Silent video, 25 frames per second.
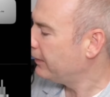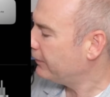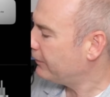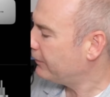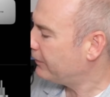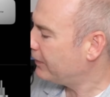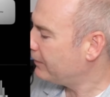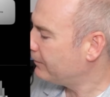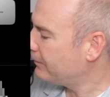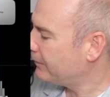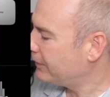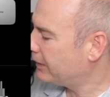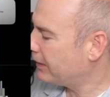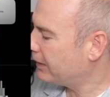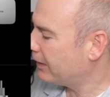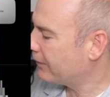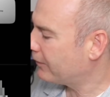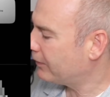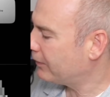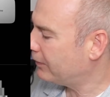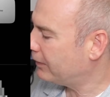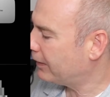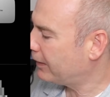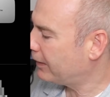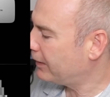sehen wir die
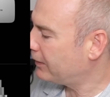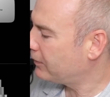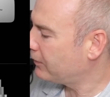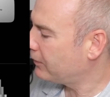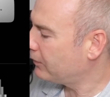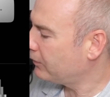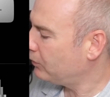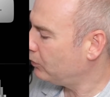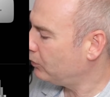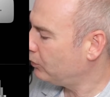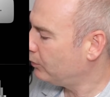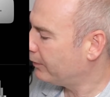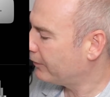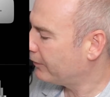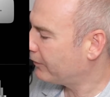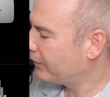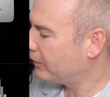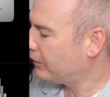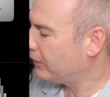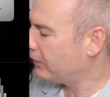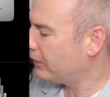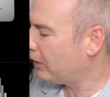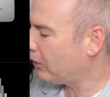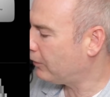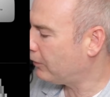ganzen Geräte
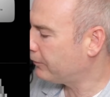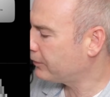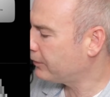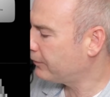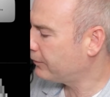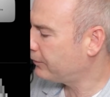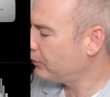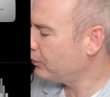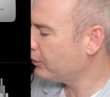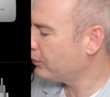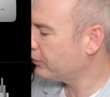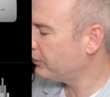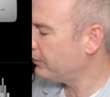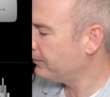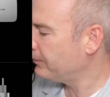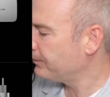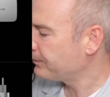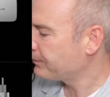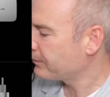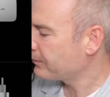übersichtlich aufgeführt.